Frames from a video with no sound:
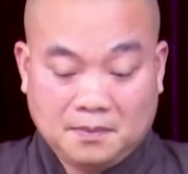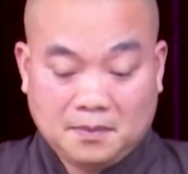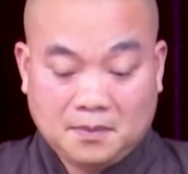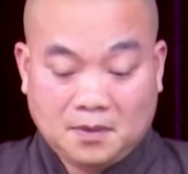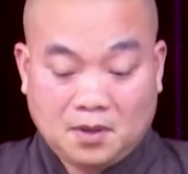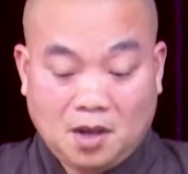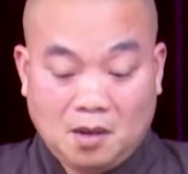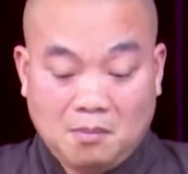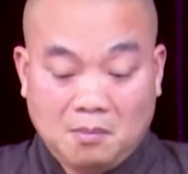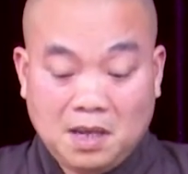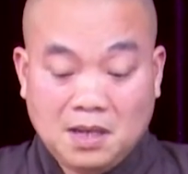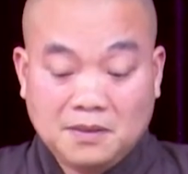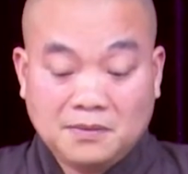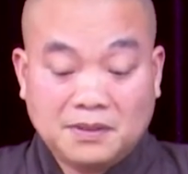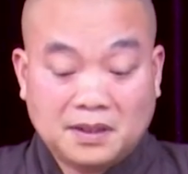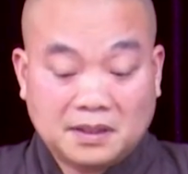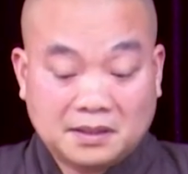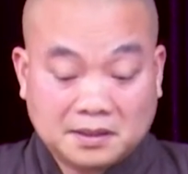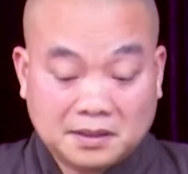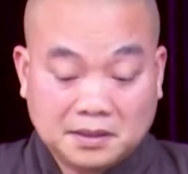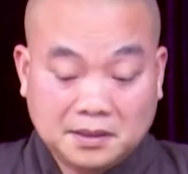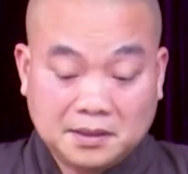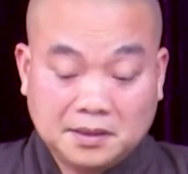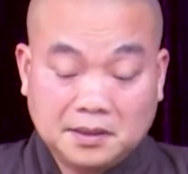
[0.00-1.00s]
có mấy phật
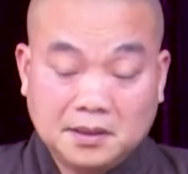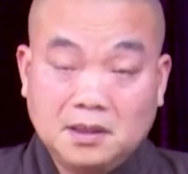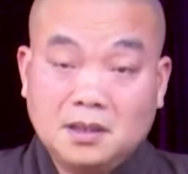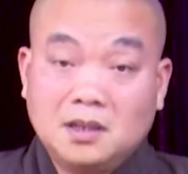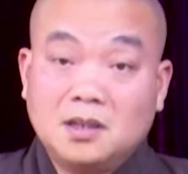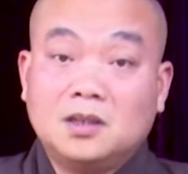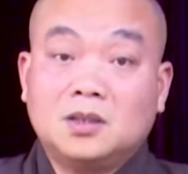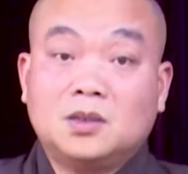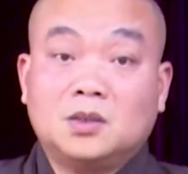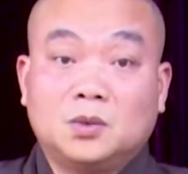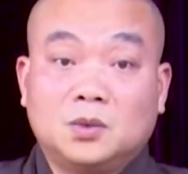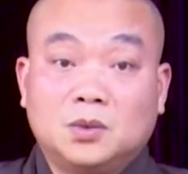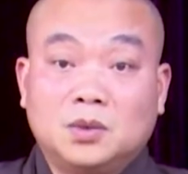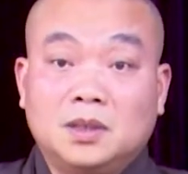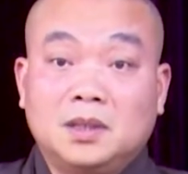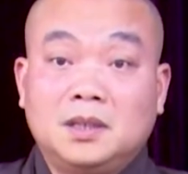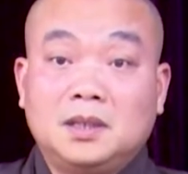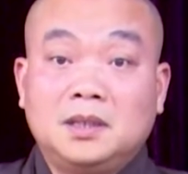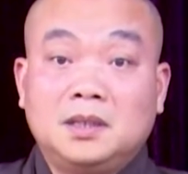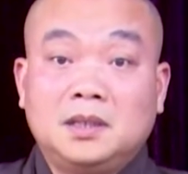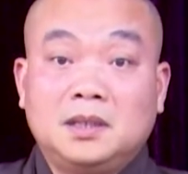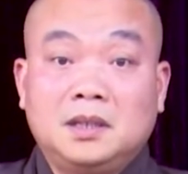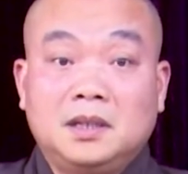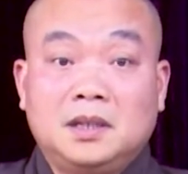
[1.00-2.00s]
tử lớn
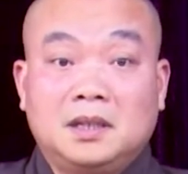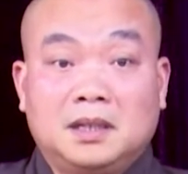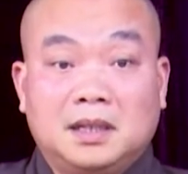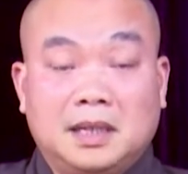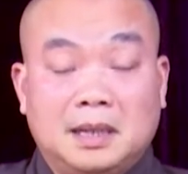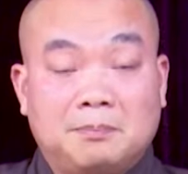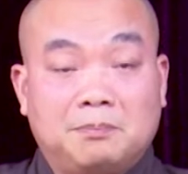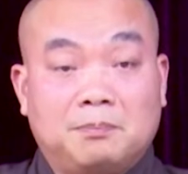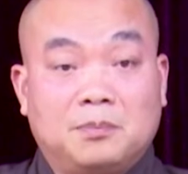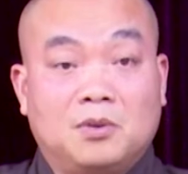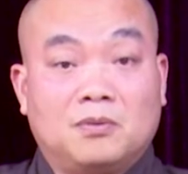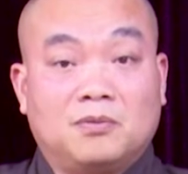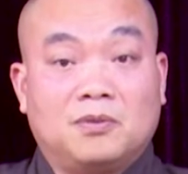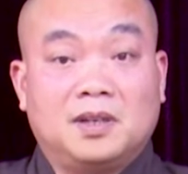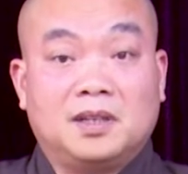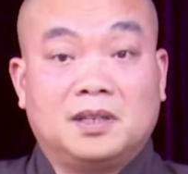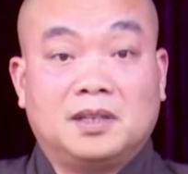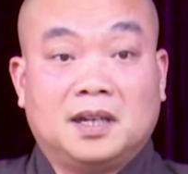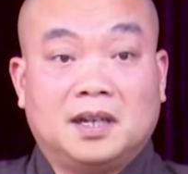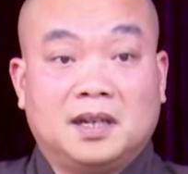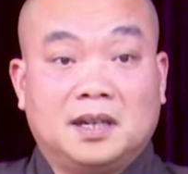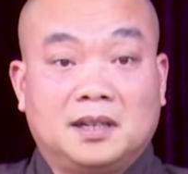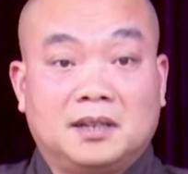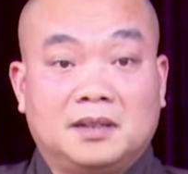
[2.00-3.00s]
tuổi gặp một vị
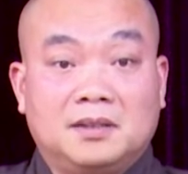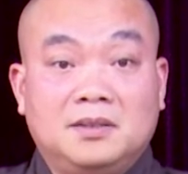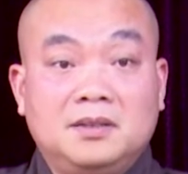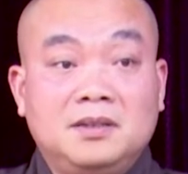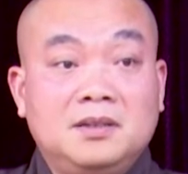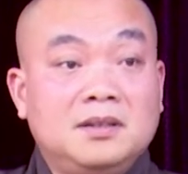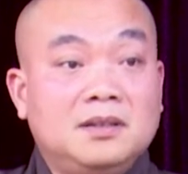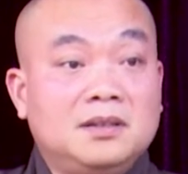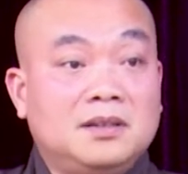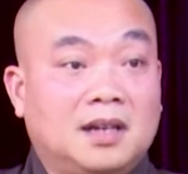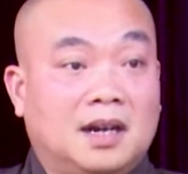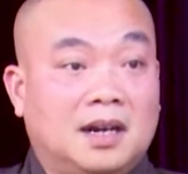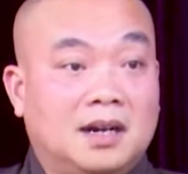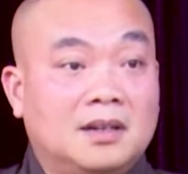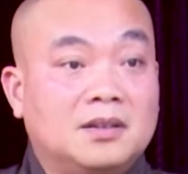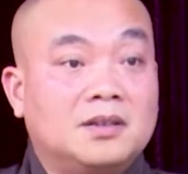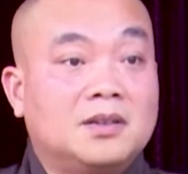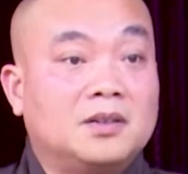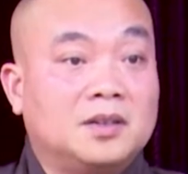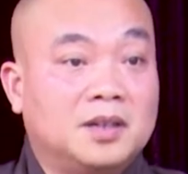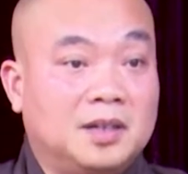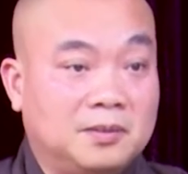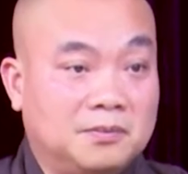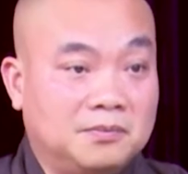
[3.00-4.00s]
thầy hướng dẫn
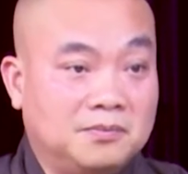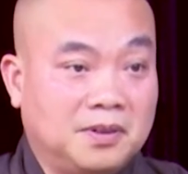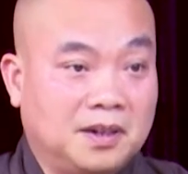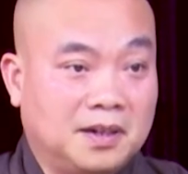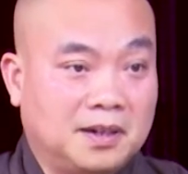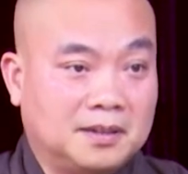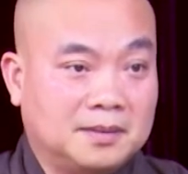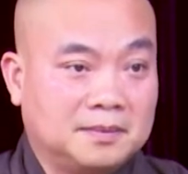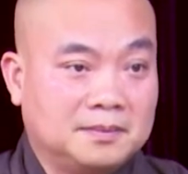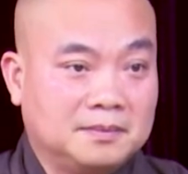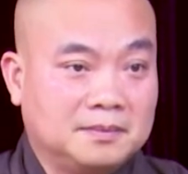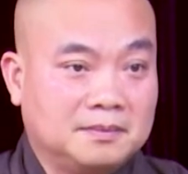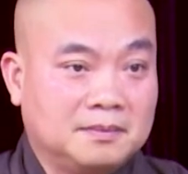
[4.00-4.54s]
cho niệm phật